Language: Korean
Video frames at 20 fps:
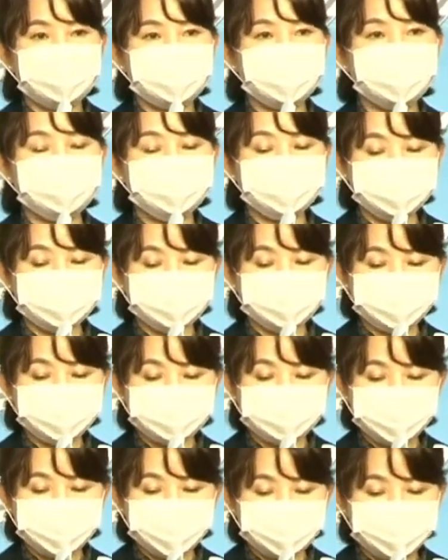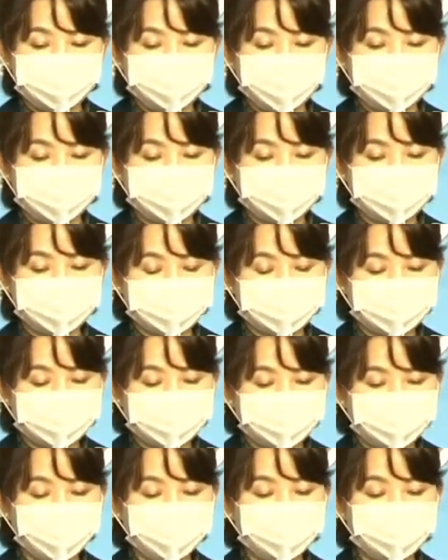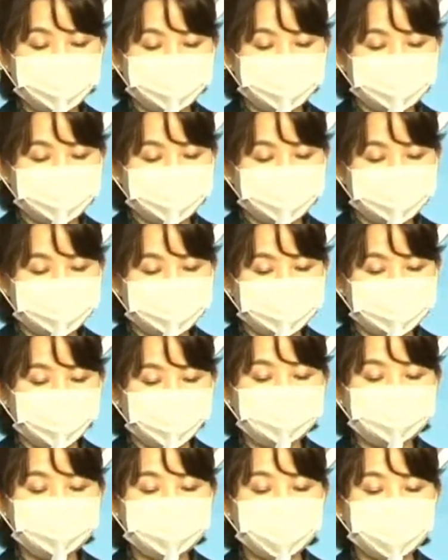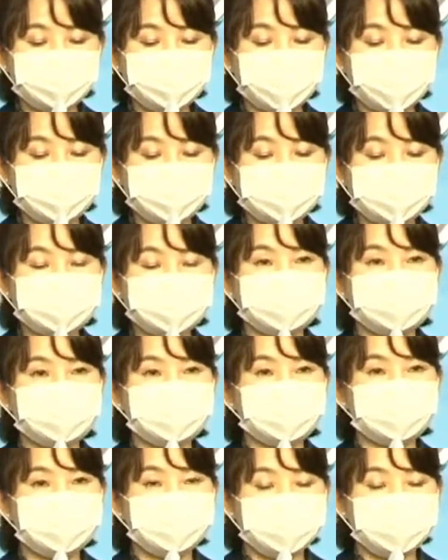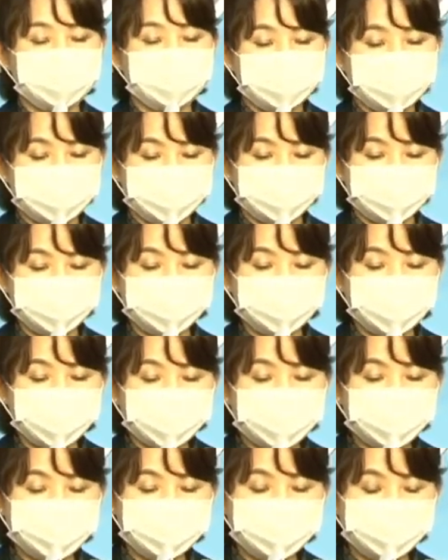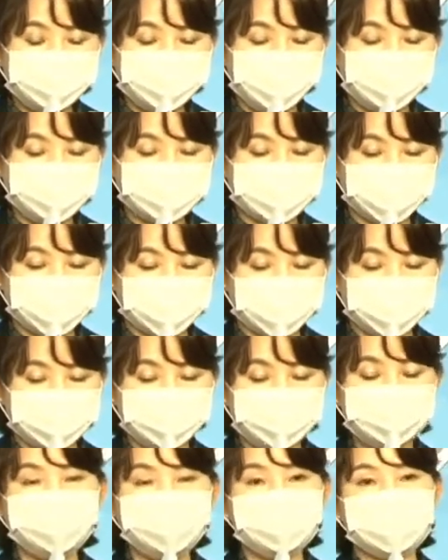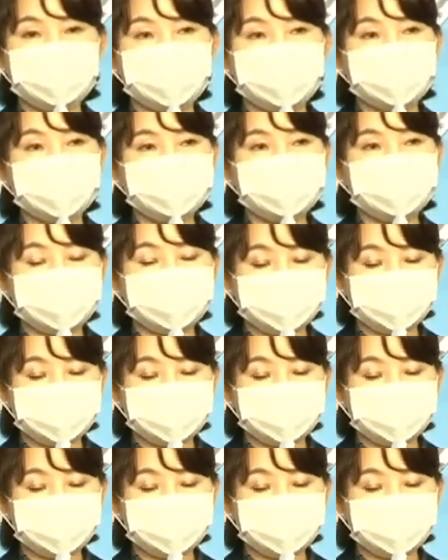기부금품법 위반, 횡령, 업무상 배임 등 6개 혐의로 검찰에 기소되자